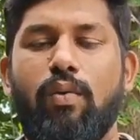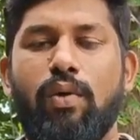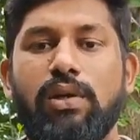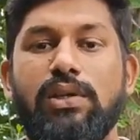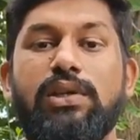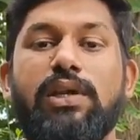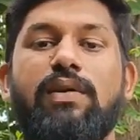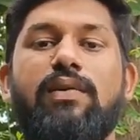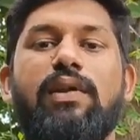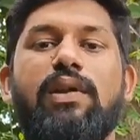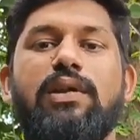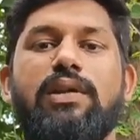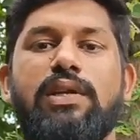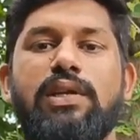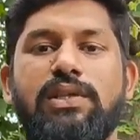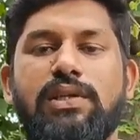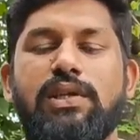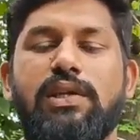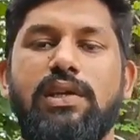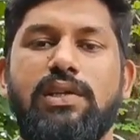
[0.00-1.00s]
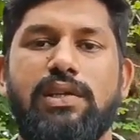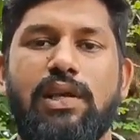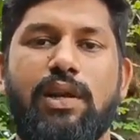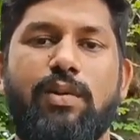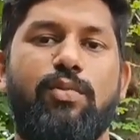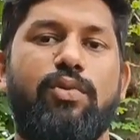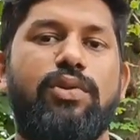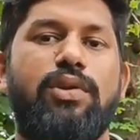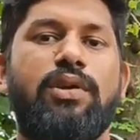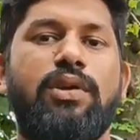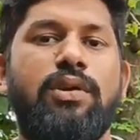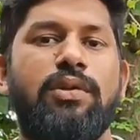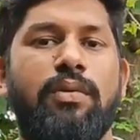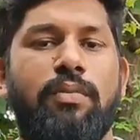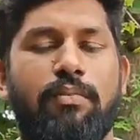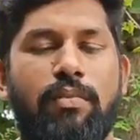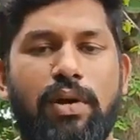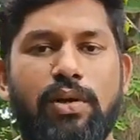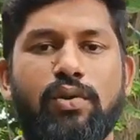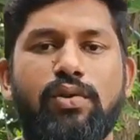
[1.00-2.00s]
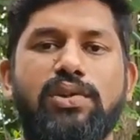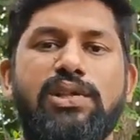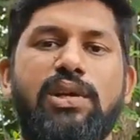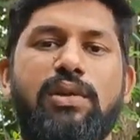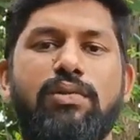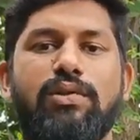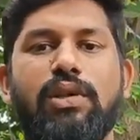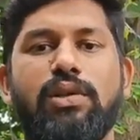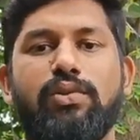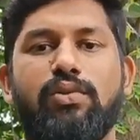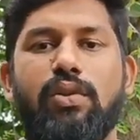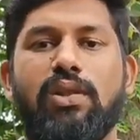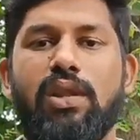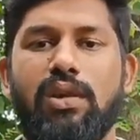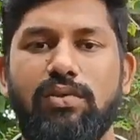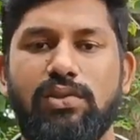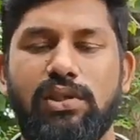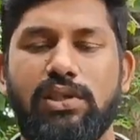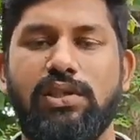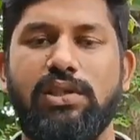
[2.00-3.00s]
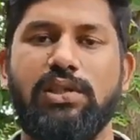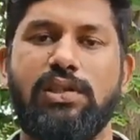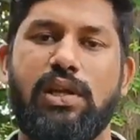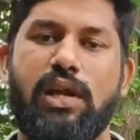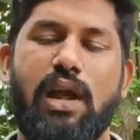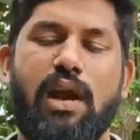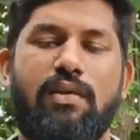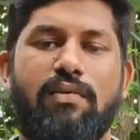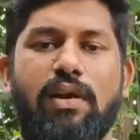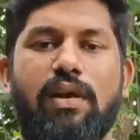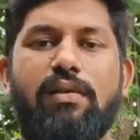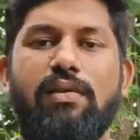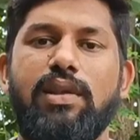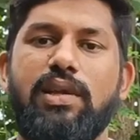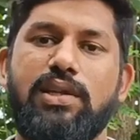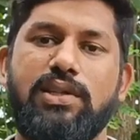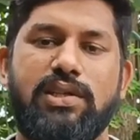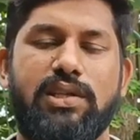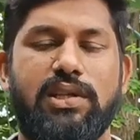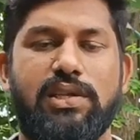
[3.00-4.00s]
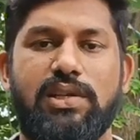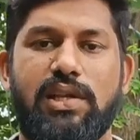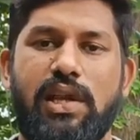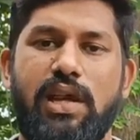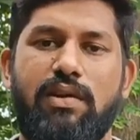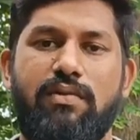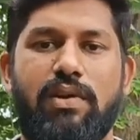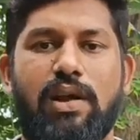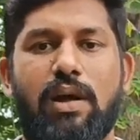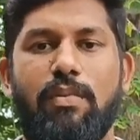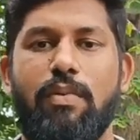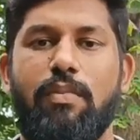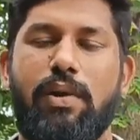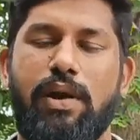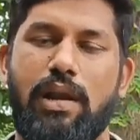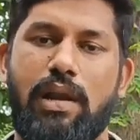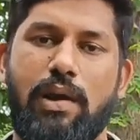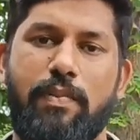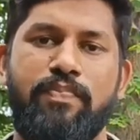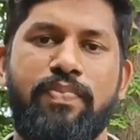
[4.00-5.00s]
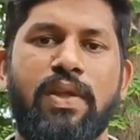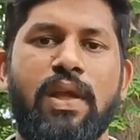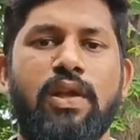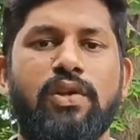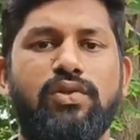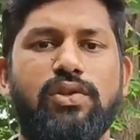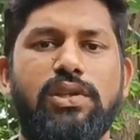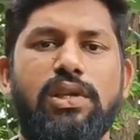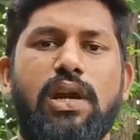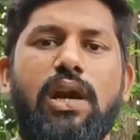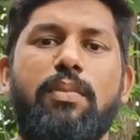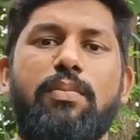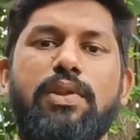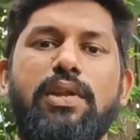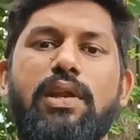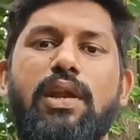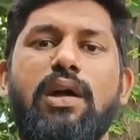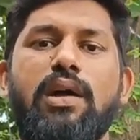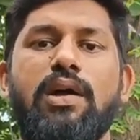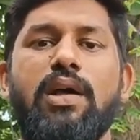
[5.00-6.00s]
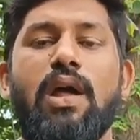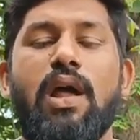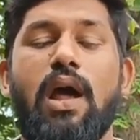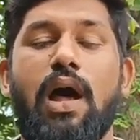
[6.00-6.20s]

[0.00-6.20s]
ஒரு சேவல் இனச்சேர்க்கையில் சேரும்போது மற்றொரு சேவல் வந்து அதை தொந்தரவு செஞ்சு சரியான வகையில் வந்து இனச்சேர்க்கை செய்ய விடாமல் பண்ணலாம் ஸோ இதனால் பார்த்தீங்கன்னா